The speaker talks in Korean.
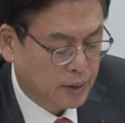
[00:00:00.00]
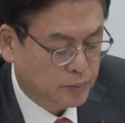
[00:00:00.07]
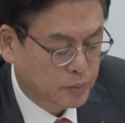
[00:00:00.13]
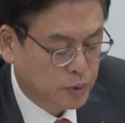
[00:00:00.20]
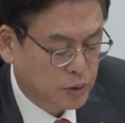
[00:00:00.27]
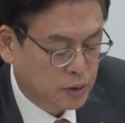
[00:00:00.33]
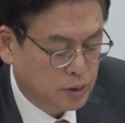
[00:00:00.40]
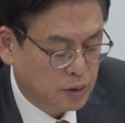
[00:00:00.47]

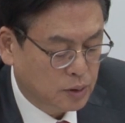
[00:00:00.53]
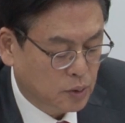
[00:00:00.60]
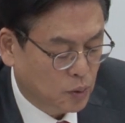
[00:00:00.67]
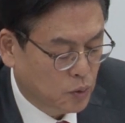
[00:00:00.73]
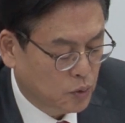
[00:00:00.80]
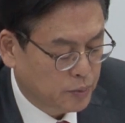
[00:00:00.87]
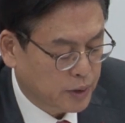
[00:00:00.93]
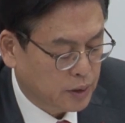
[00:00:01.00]
무슨
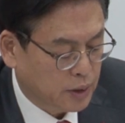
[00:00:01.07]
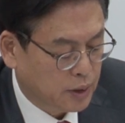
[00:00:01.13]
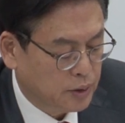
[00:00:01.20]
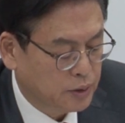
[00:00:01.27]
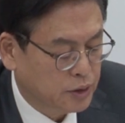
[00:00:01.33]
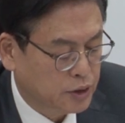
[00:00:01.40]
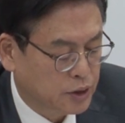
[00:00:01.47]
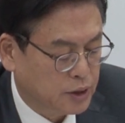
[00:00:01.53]
도움이
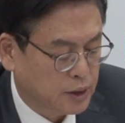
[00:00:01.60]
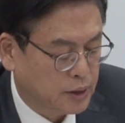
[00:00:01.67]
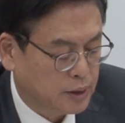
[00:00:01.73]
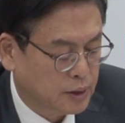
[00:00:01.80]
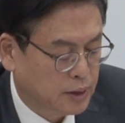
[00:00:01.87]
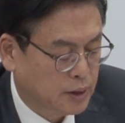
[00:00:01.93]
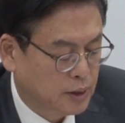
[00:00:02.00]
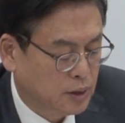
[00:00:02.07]
되었는지
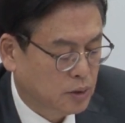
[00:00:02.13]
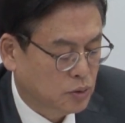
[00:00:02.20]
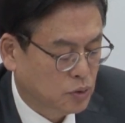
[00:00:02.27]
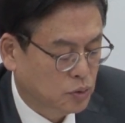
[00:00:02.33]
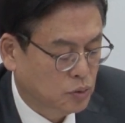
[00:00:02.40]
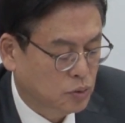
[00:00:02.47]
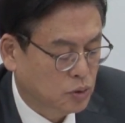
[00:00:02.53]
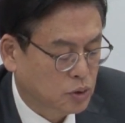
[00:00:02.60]

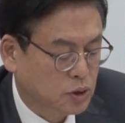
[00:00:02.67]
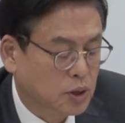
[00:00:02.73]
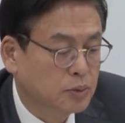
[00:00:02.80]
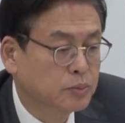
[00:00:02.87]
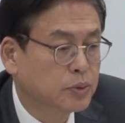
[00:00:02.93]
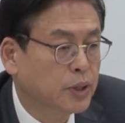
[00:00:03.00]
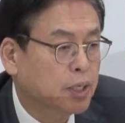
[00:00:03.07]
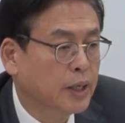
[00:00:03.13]
중국
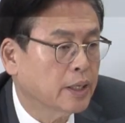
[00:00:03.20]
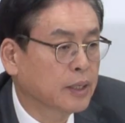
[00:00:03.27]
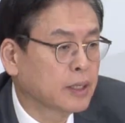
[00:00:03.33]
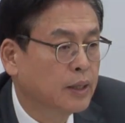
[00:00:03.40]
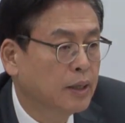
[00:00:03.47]
정부의